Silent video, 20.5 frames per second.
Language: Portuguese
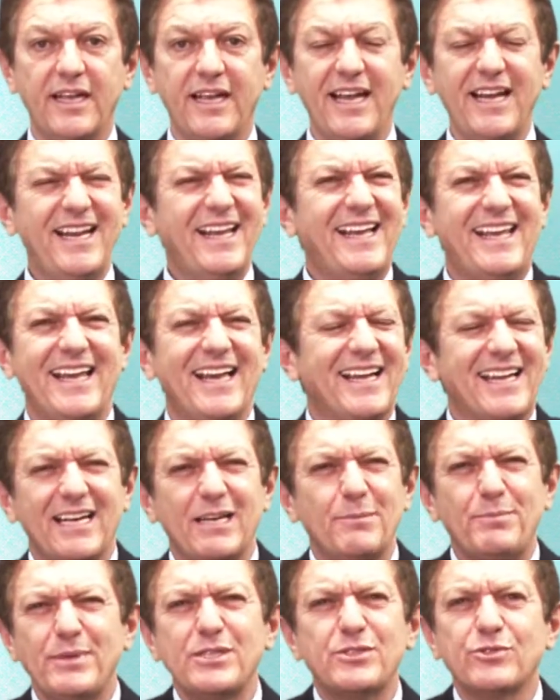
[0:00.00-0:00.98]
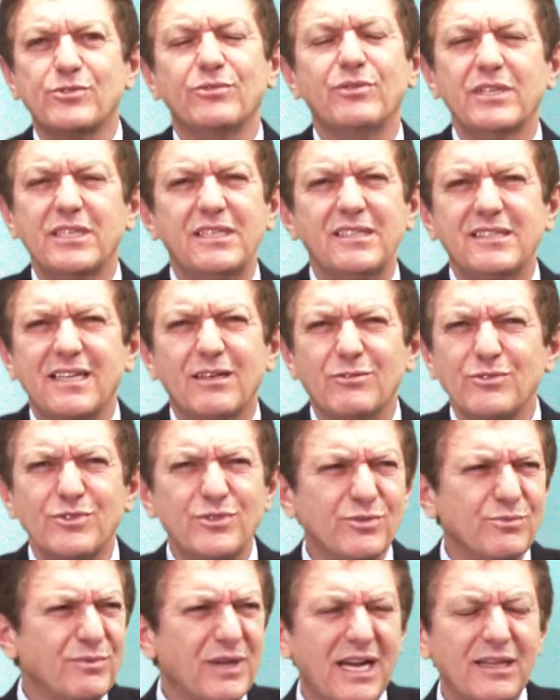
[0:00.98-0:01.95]
Ele quer aquela pessoa que ele está
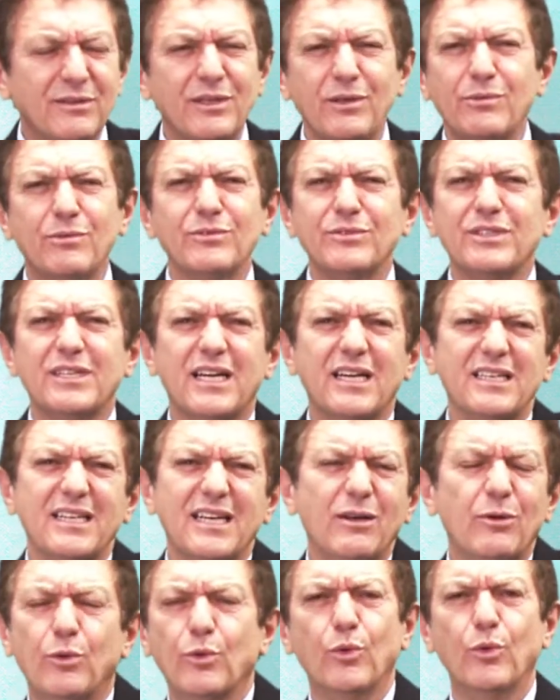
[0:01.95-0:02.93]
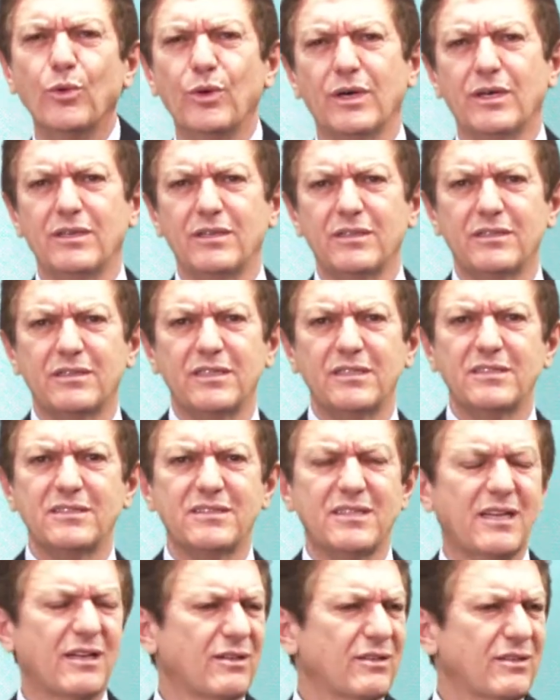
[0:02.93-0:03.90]
acostumado a encontrar na rua, que ele,
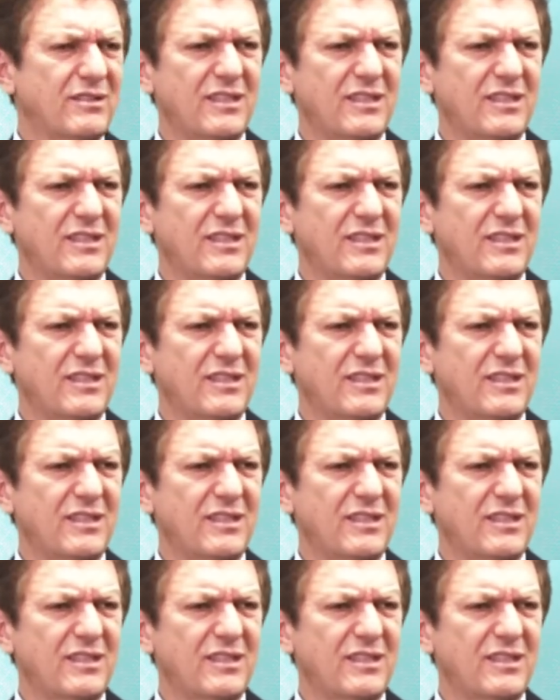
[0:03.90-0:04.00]
tá,